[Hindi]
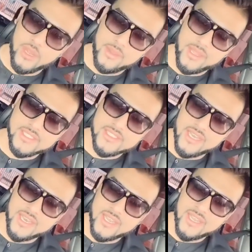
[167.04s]
का
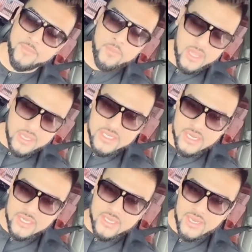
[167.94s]
पाकिस्तान है इन
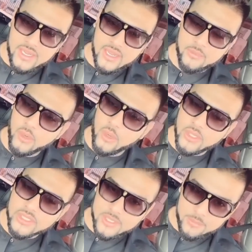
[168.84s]
ताला हम
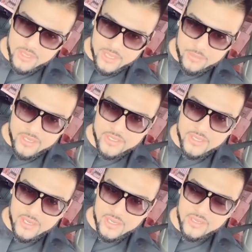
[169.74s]
लोग सब मिलकर मेहनत
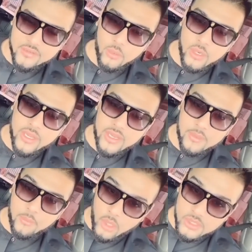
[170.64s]
करेंगे इस मुल्क के
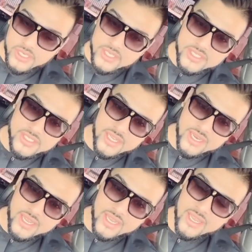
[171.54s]
लिए बहुत सारी चीज़ें आ
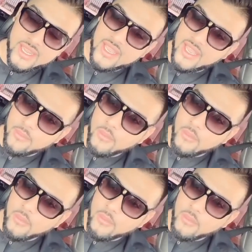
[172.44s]
रही हैं हम